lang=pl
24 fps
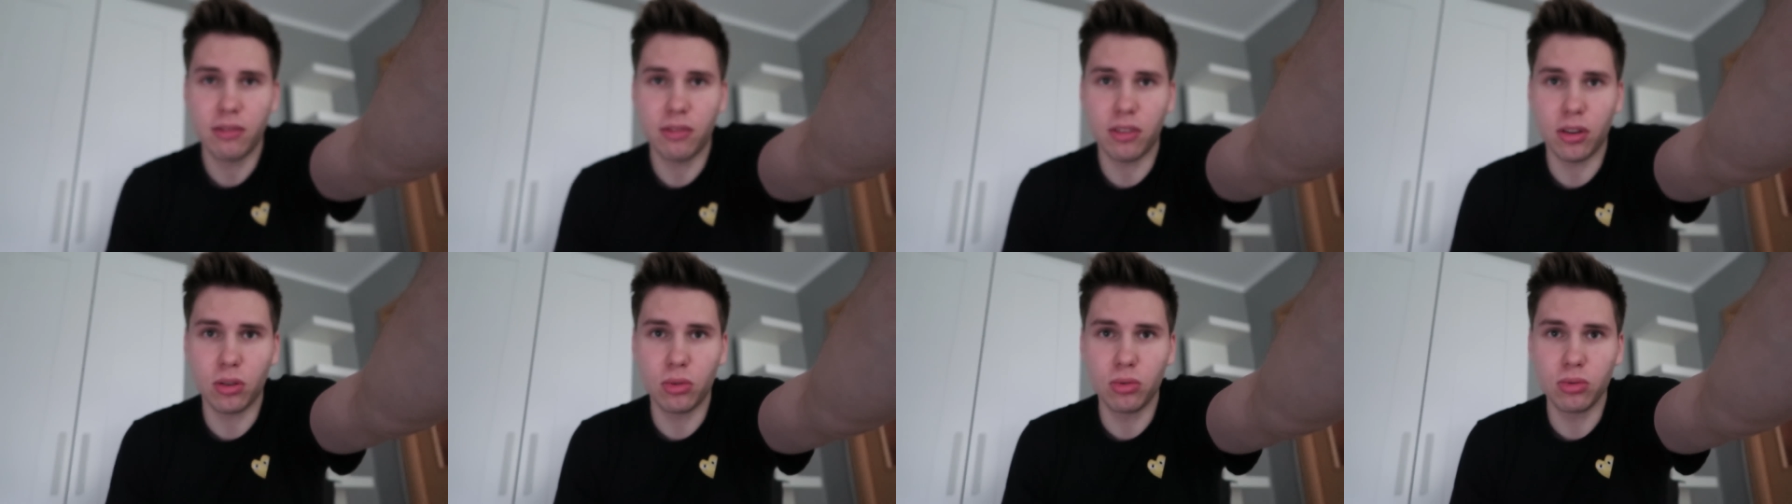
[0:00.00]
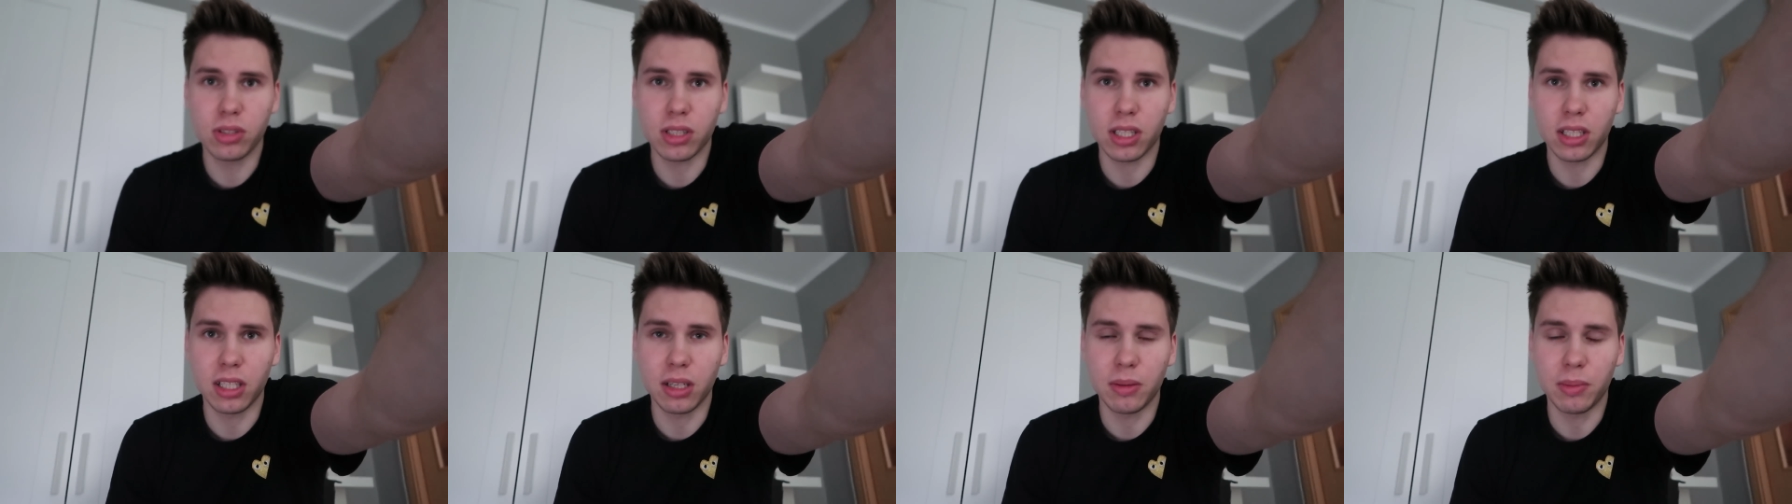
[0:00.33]

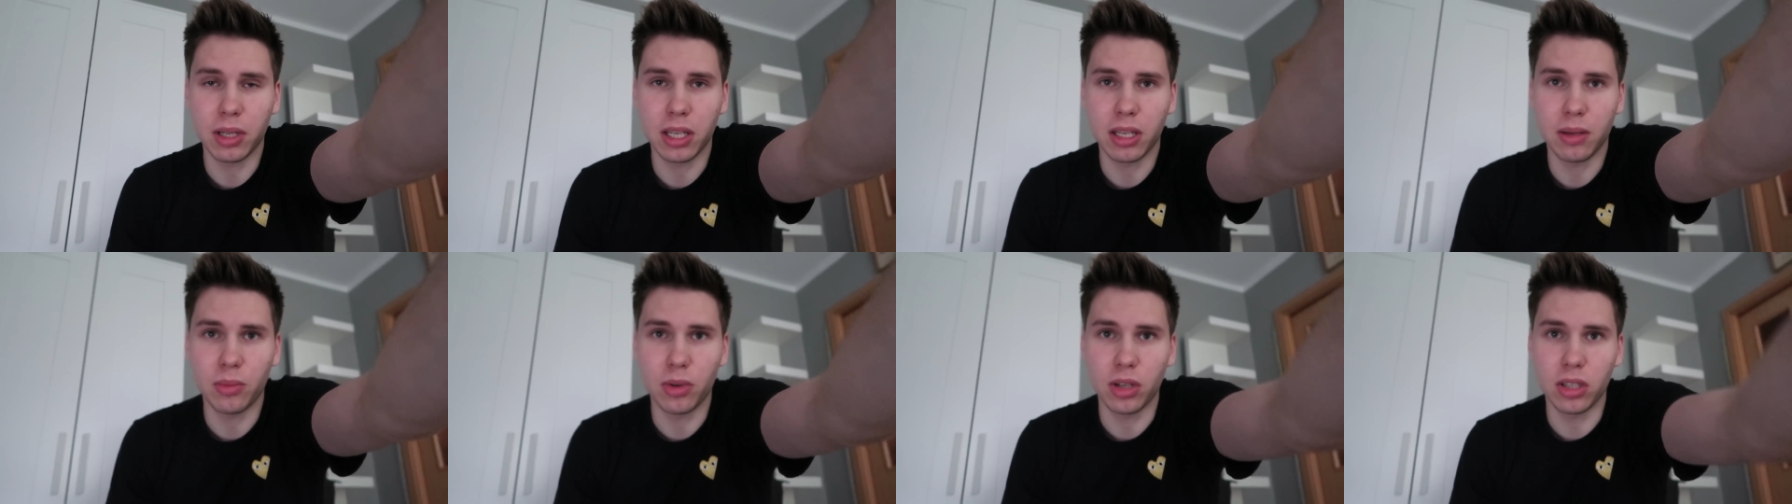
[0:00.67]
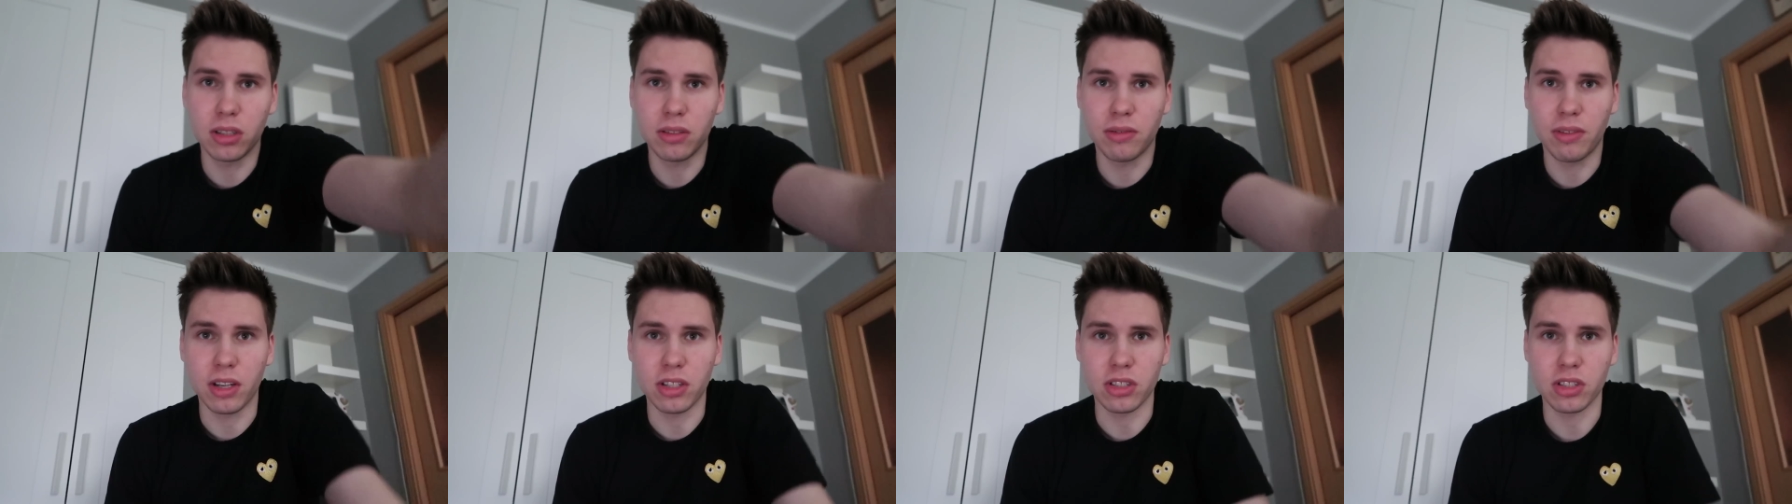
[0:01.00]
fokusa nie ma na
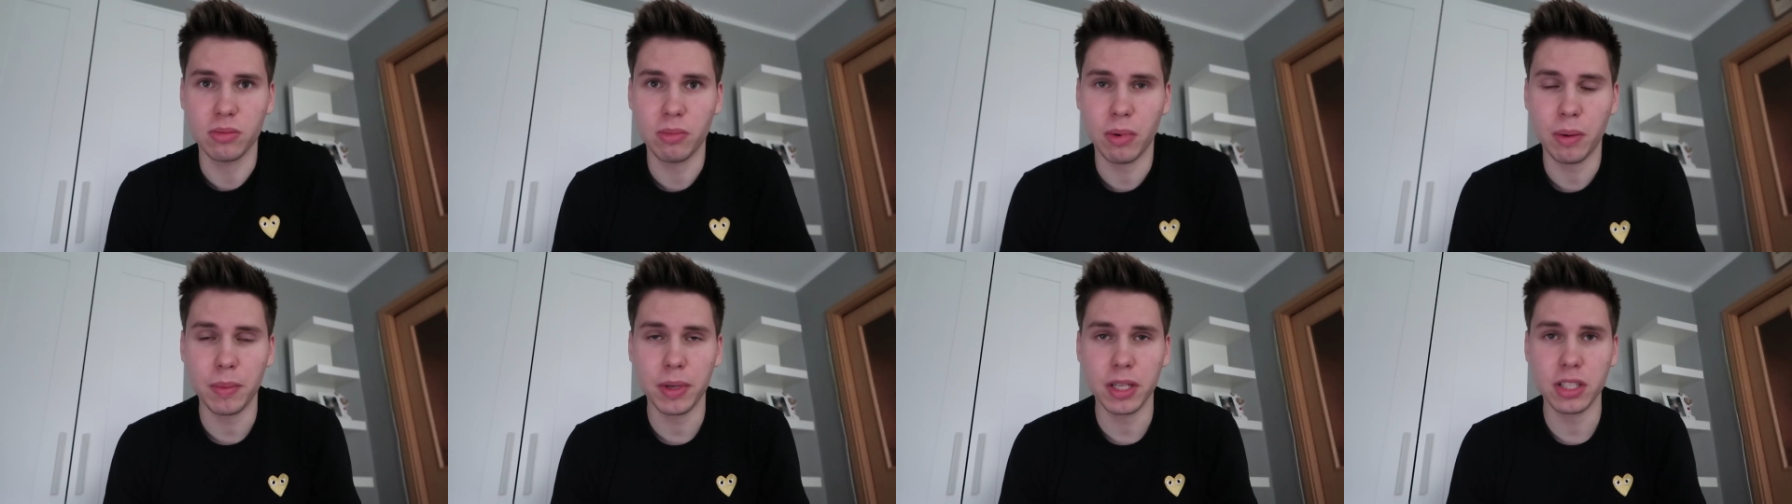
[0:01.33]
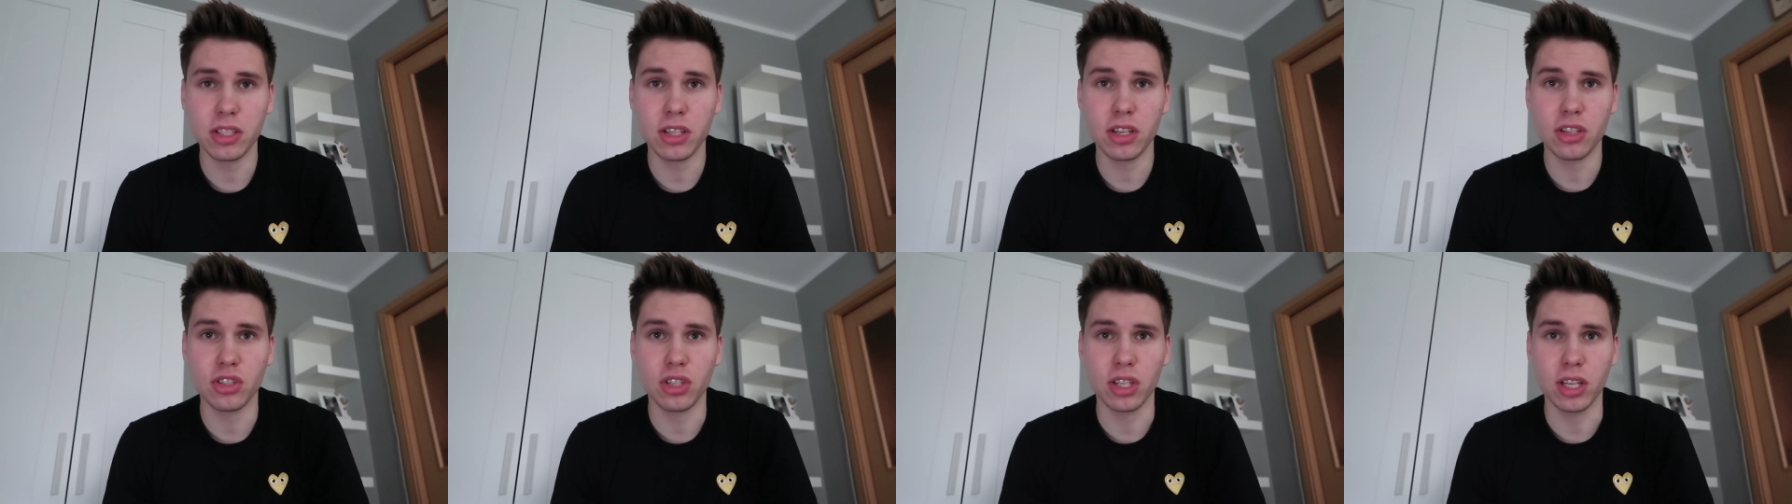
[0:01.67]
mojej twarzy. Mam
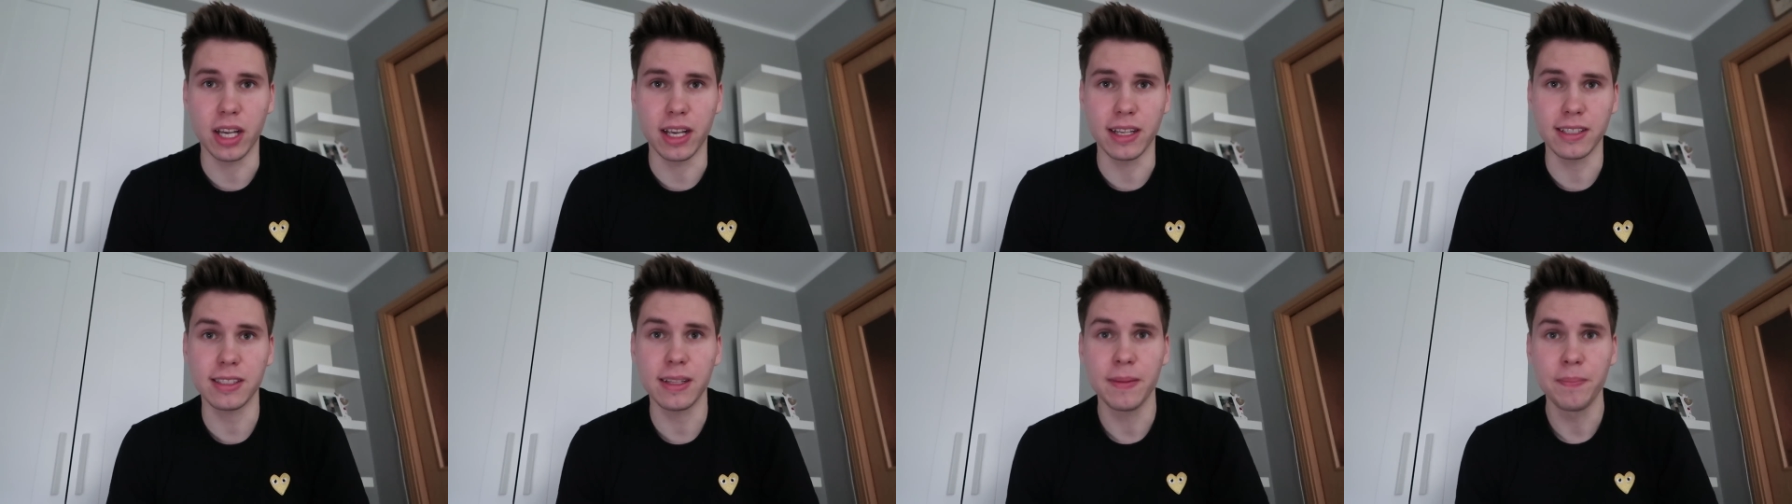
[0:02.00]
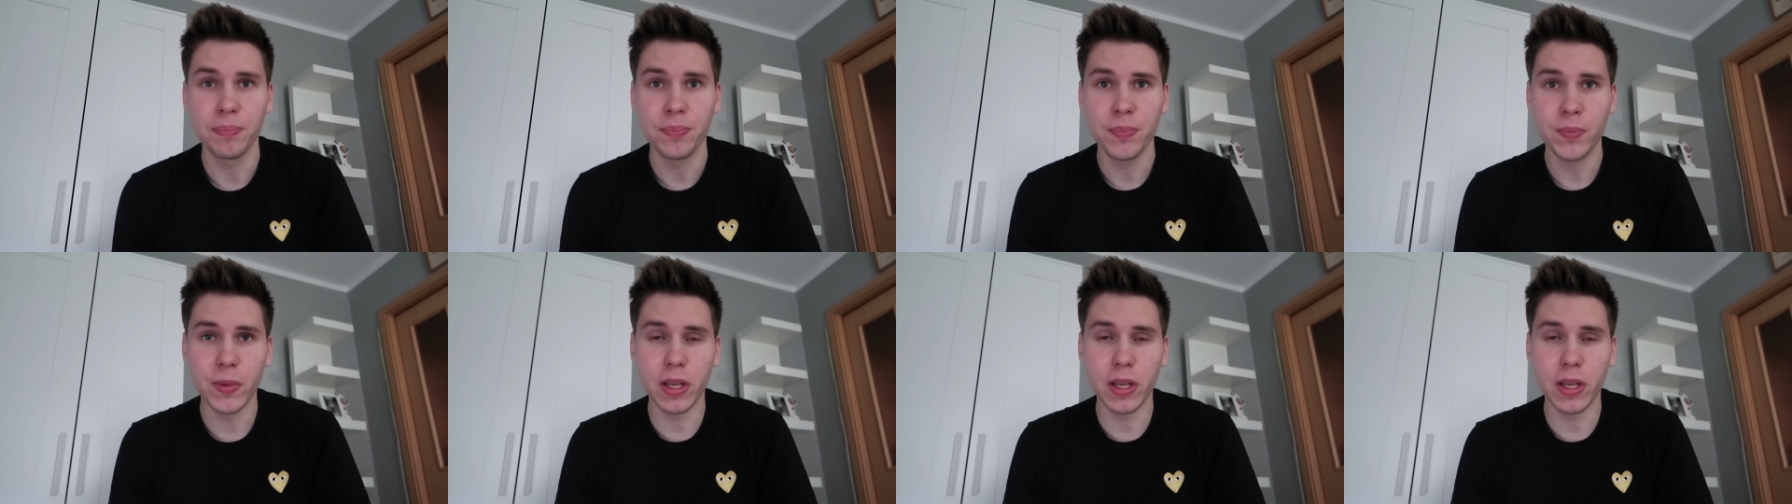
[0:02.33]
nadzieję, że jest.